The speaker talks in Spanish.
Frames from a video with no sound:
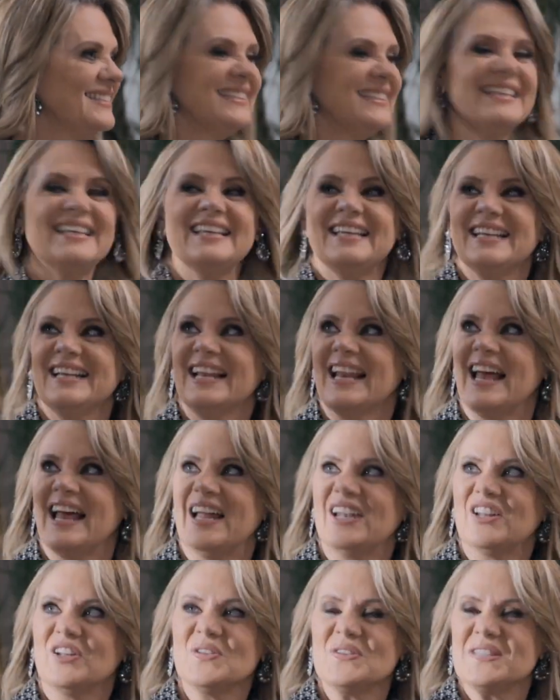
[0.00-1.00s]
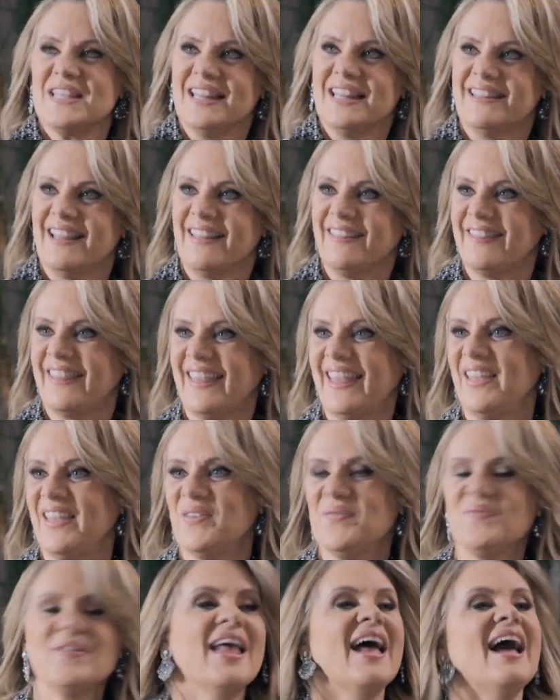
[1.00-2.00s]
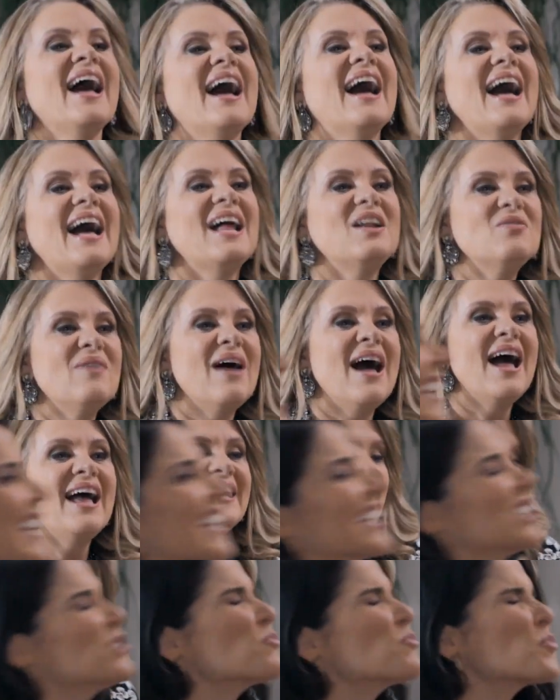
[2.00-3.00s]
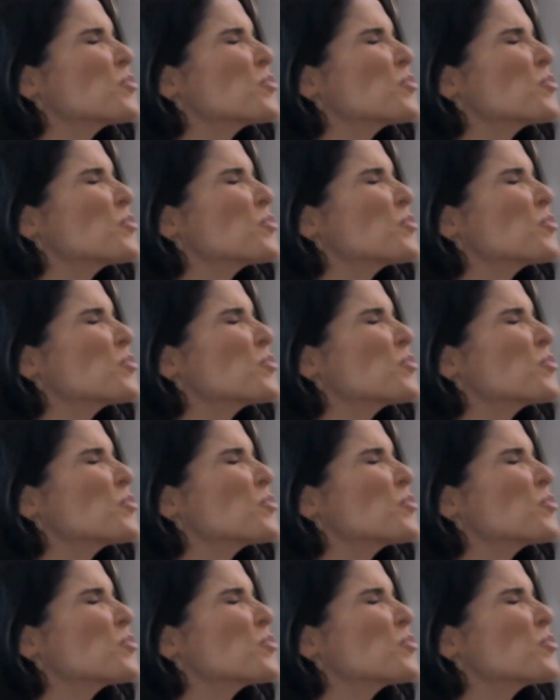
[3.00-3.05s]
sí, claro. Siéntate. Alma, llegó